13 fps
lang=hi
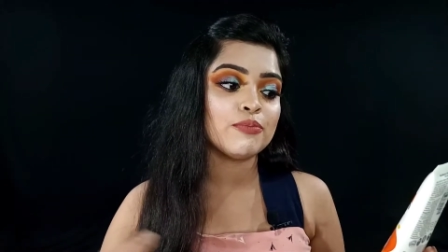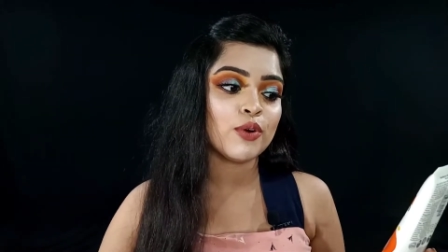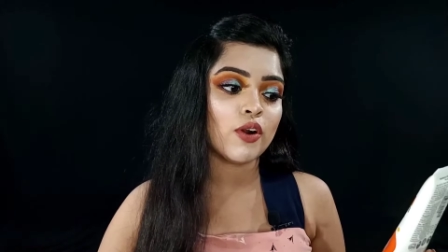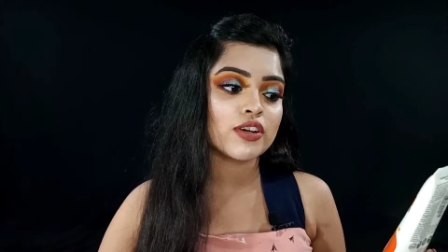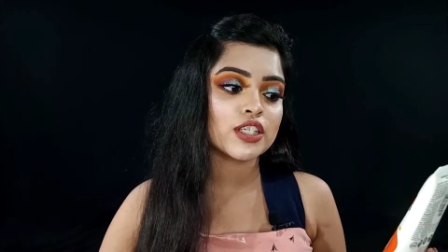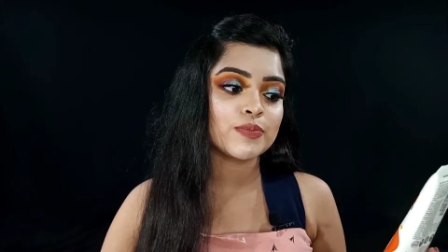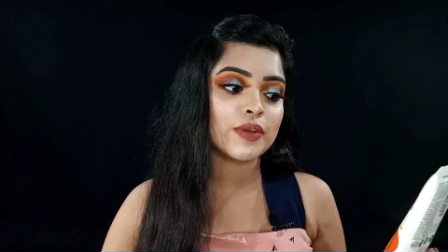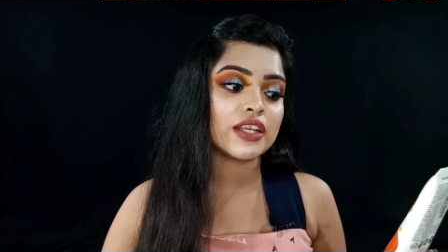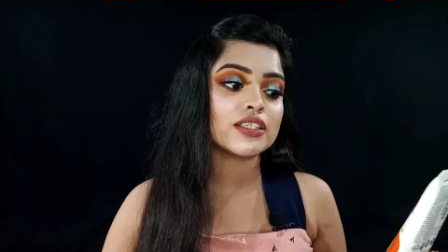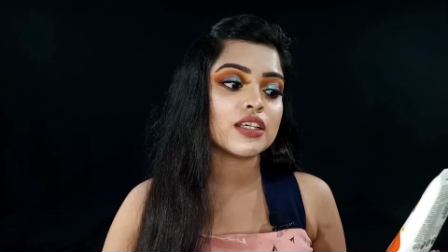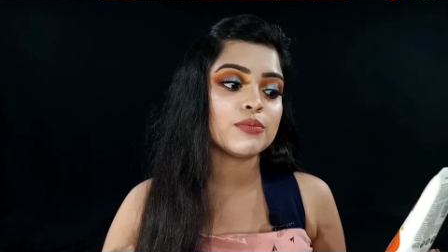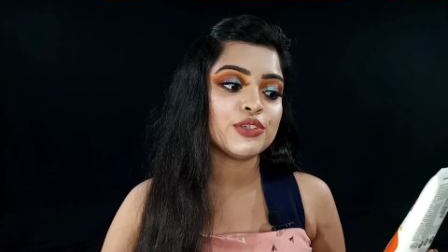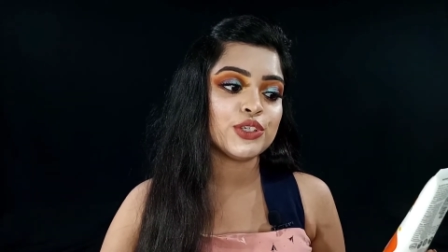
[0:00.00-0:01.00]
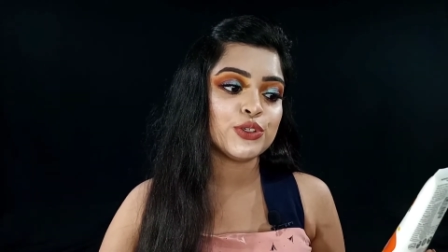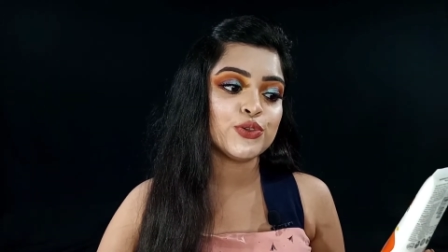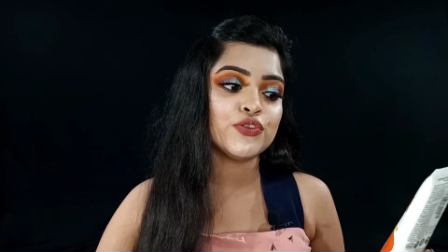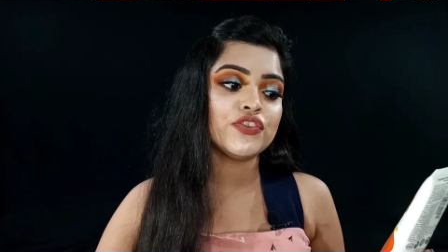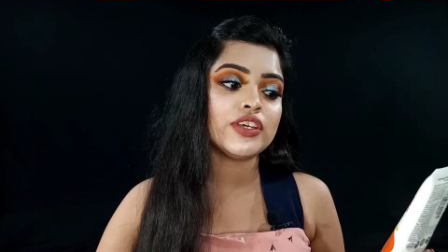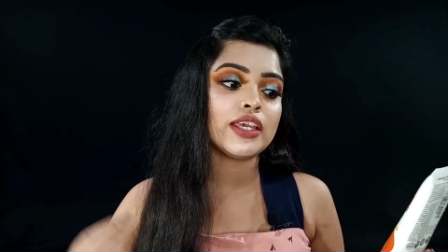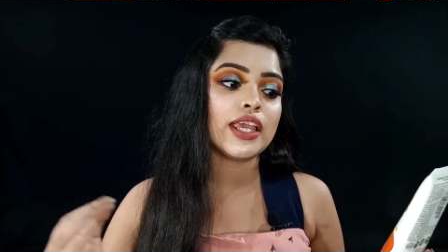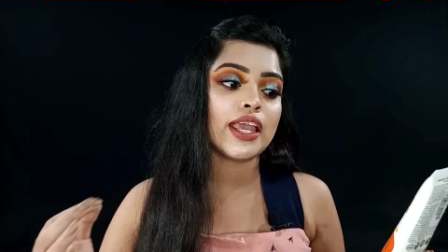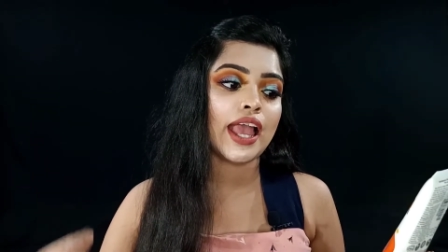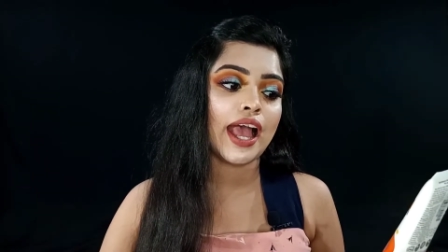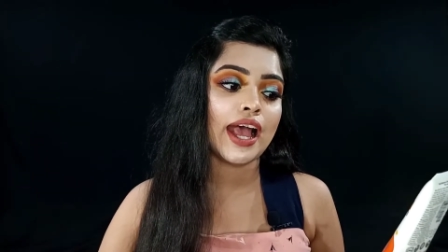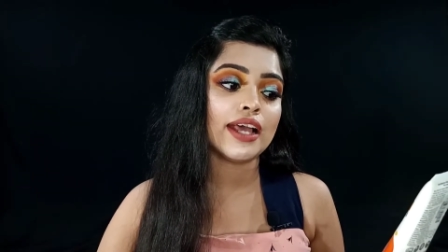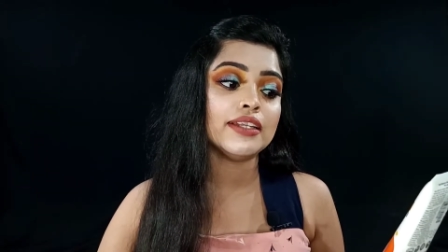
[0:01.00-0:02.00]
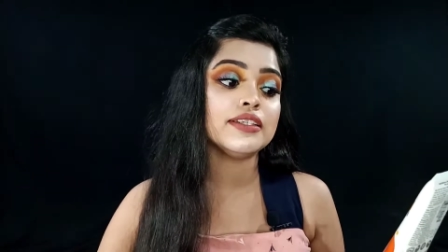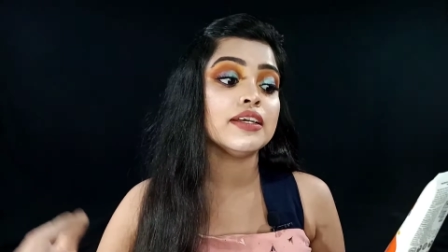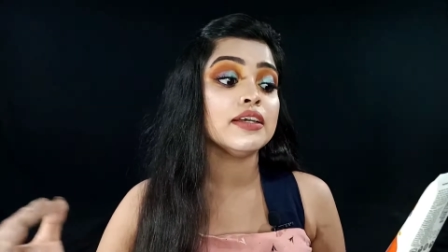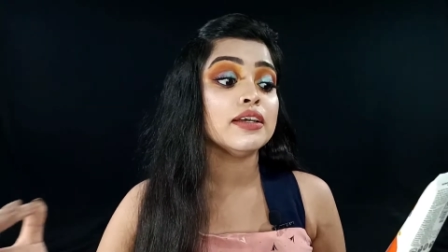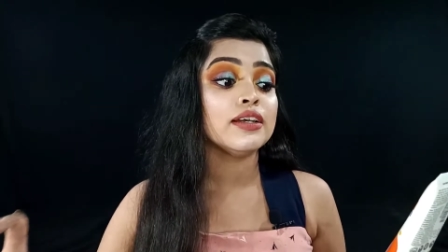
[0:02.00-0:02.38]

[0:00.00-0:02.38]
ब्रॉड स्पेक्ट्रम यू वी ए एंड